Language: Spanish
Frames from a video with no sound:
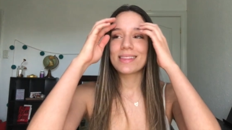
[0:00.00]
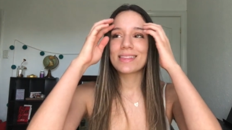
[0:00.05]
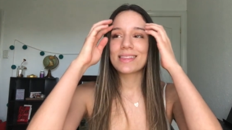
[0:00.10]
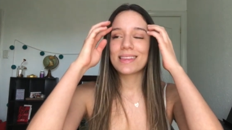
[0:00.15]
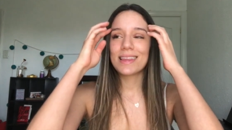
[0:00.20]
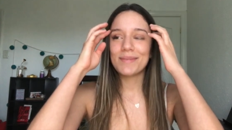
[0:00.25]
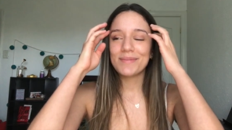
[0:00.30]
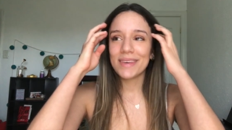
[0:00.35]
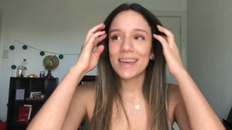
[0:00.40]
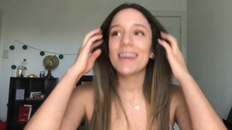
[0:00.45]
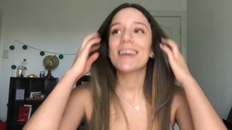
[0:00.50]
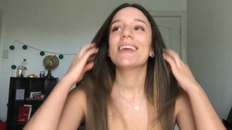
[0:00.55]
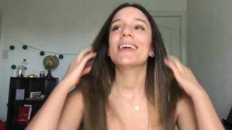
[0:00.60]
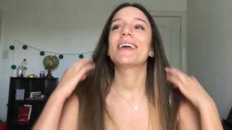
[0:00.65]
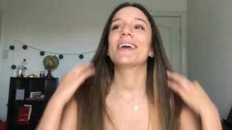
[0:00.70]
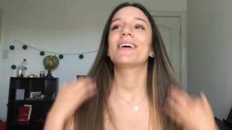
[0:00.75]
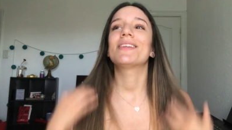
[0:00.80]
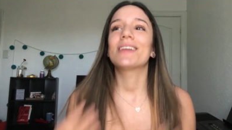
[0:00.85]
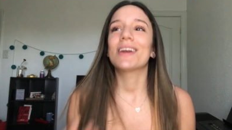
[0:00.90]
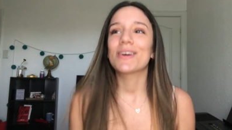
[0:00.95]
también,
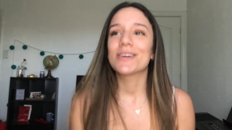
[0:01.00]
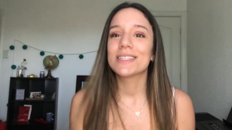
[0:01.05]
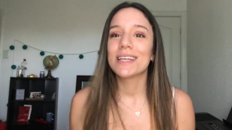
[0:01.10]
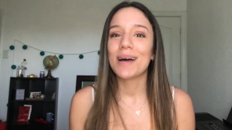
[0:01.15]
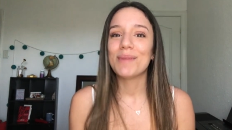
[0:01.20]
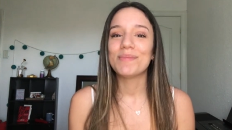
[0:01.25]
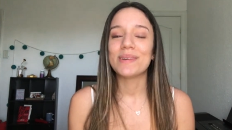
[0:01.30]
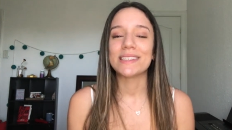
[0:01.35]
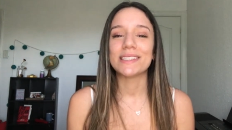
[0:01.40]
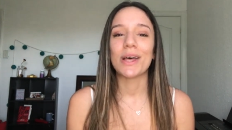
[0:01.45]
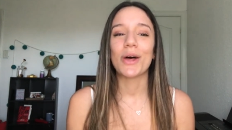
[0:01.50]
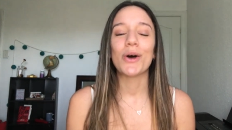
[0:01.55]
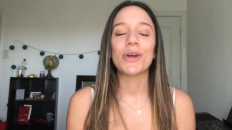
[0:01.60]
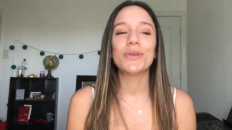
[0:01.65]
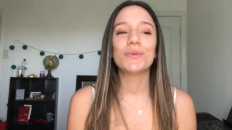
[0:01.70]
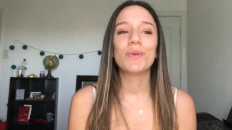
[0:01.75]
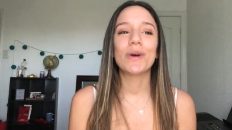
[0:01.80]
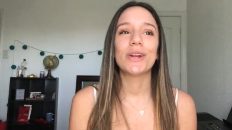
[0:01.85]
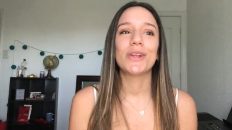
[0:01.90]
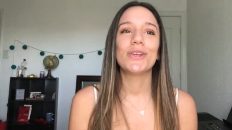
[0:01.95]
¿qué otras cosas han pasado?
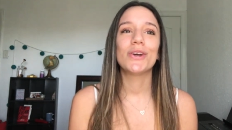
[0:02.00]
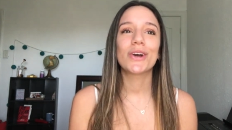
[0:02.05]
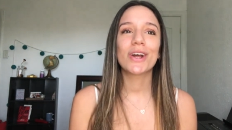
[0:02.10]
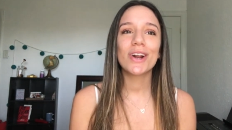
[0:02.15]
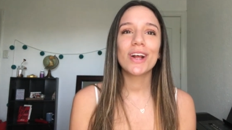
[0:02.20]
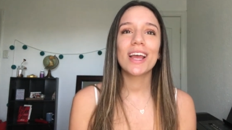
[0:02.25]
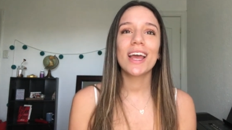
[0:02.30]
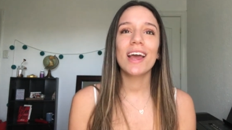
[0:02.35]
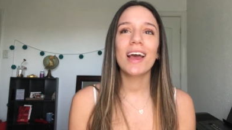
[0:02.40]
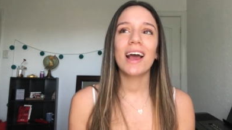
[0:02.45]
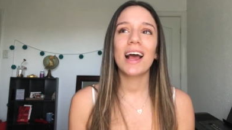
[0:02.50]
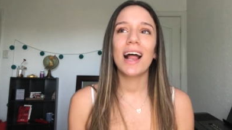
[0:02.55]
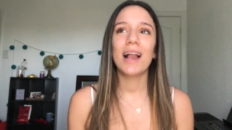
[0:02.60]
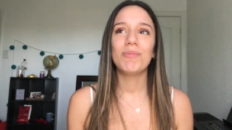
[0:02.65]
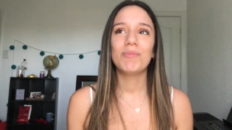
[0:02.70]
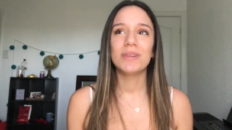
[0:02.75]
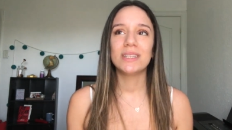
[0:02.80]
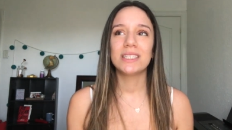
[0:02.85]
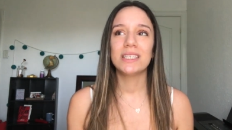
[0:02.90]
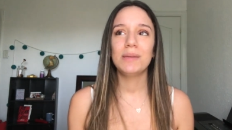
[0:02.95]
Bueno, yo creo que
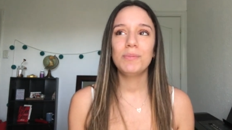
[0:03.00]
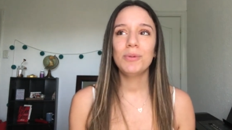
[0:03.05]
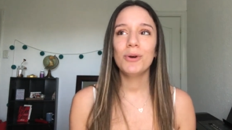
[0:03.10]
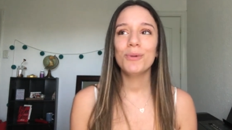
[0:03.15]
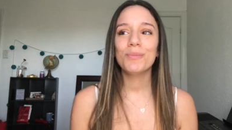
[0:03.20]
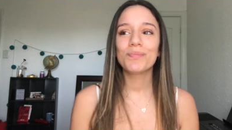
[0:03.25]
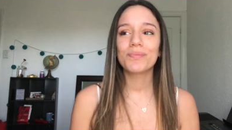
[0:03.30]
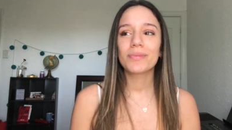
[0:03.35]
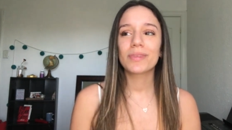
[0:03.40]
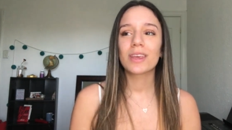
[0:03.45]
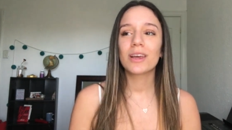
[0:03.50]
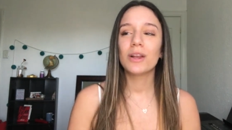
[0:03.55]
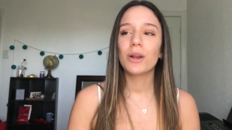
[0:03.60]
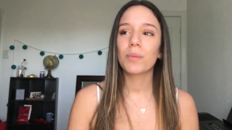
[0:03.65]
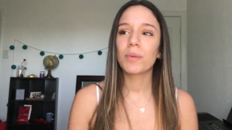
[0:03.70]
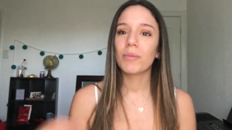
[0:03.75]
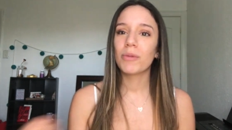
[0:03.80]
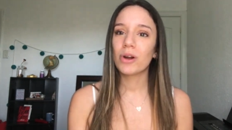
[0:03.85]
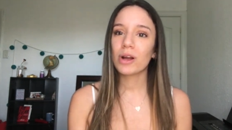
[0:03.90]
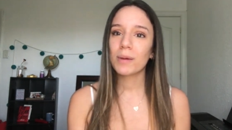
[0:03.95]
al principio lo
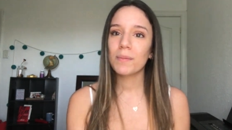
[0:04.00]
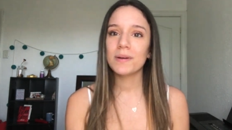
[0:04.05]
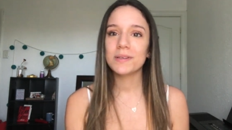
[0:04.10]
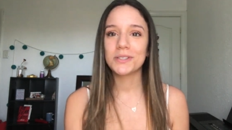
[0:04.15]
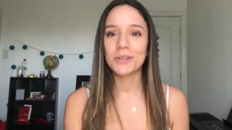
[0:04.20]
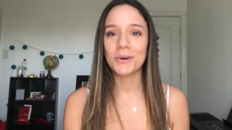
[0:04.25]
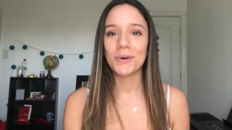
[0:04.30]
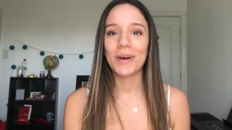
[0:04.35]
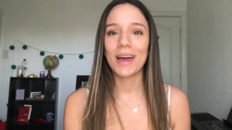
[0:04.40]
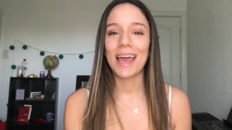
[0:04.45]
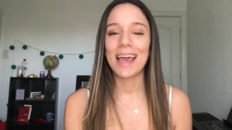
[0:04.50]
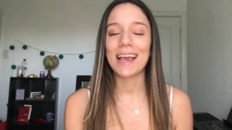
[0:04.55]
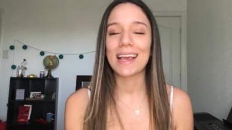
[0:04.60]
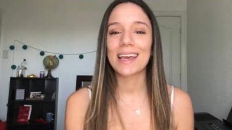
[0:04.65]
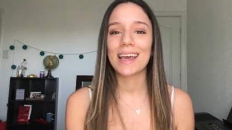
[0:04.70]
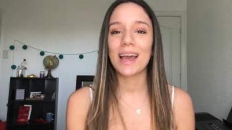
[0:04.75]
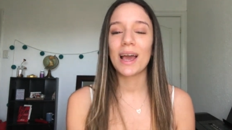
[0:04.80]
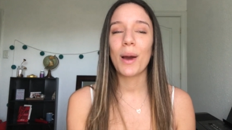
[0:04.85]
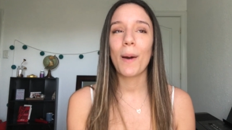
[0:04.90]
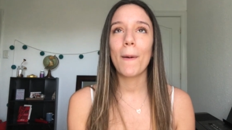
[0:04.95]
primero que pasó es
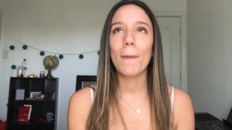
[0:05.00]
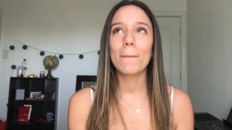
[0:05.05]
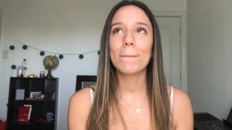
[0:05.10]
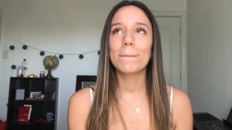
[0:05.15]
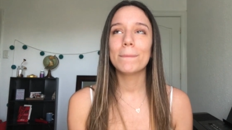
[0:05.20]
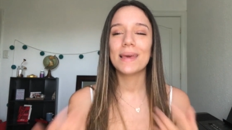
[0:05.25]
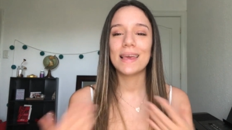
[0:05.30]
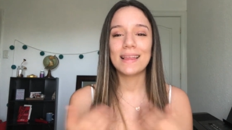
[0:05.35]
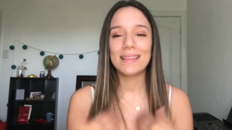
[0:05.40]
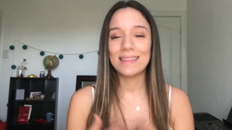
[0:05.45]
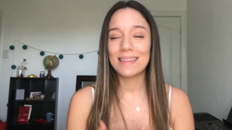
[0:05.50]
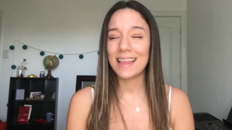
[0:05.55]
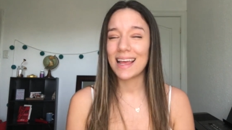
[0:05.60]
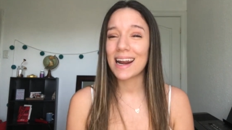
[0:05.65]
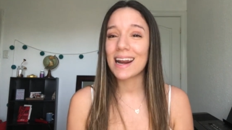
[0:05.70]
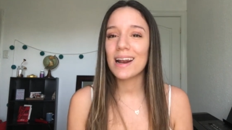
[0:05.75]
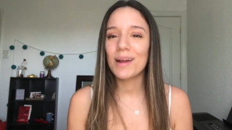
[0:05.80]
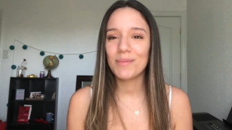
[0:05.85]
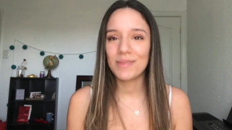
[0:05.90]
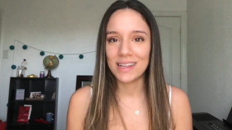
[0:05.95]
que
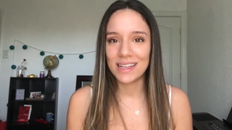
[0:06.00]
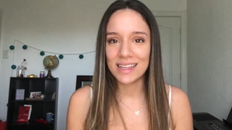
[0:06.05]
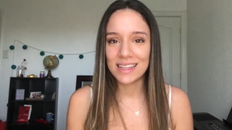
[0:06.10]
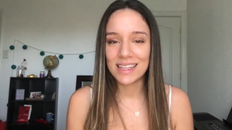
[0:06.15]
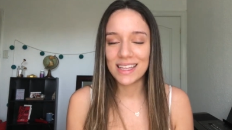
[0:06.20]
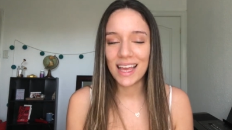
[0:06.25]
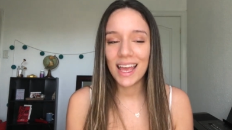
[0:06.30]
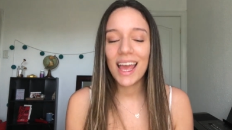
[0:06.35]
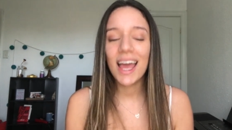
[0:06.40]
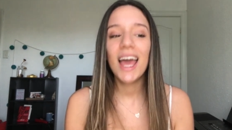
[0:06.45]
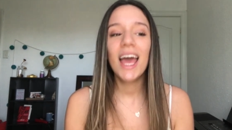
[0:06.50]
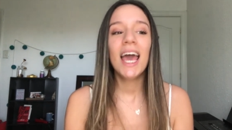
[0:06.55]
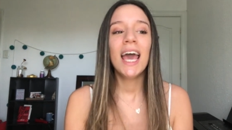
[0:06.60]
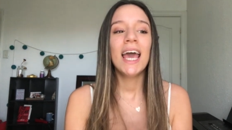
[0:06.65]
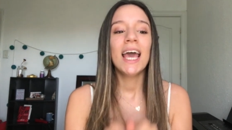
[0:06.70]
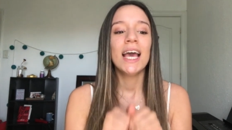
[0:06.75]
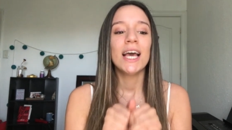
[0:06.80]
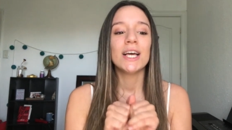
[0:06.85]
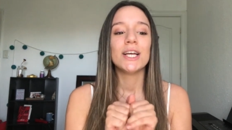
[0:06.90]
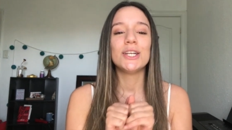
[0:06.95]
internamente
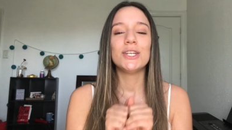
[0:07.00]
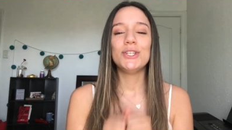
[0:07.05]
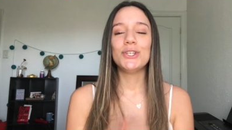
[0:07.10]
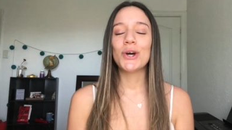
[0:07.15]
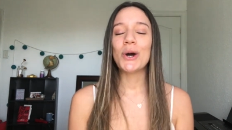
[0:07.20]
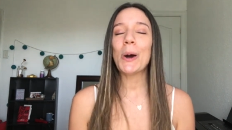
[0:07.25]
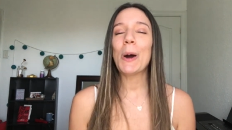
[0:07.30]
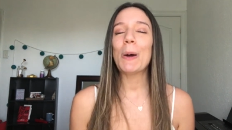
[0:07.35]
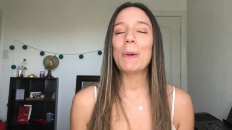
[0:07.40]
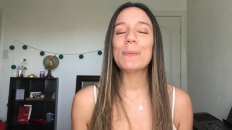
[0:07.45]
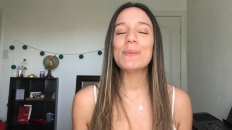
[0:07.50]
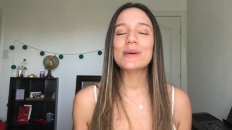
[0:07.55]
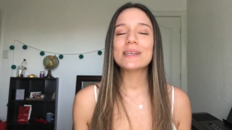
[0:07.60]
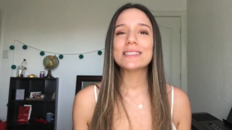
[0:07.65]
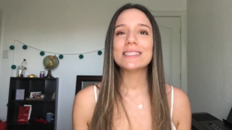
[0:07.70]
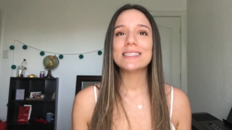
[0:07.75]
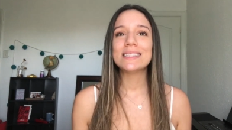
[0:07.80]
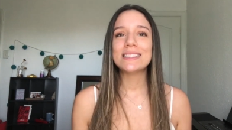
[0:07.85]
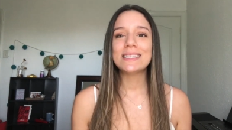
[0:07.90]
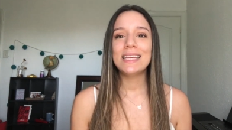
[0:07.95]
yo me
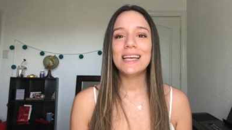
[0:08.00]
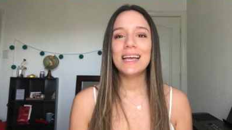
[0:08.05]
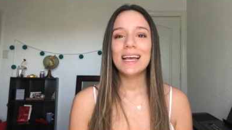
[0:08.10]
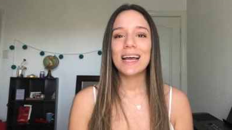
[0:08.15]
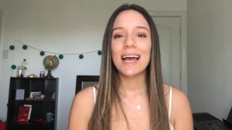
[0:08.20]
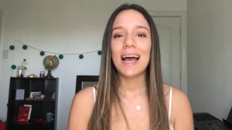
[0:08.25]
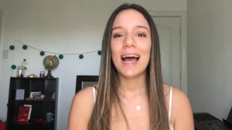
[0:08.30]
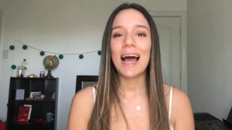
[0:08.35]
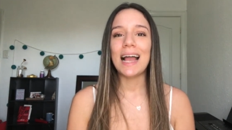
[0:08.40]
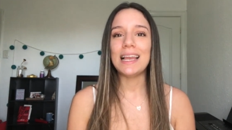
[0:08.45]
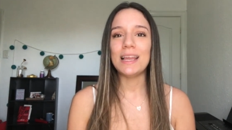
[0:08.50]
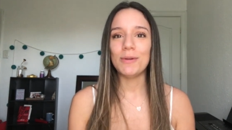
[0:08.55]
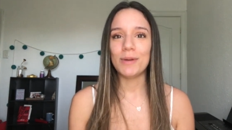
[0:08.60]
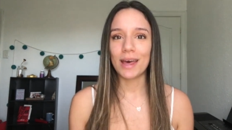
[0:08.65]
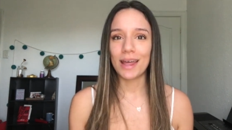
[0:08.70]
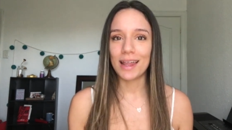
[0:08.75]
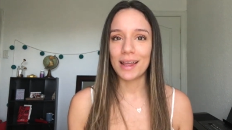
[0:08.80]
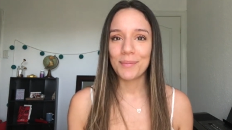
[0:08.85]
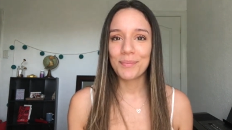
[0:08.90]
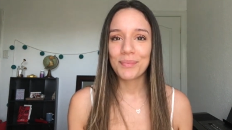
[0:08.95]
sentí aliviada.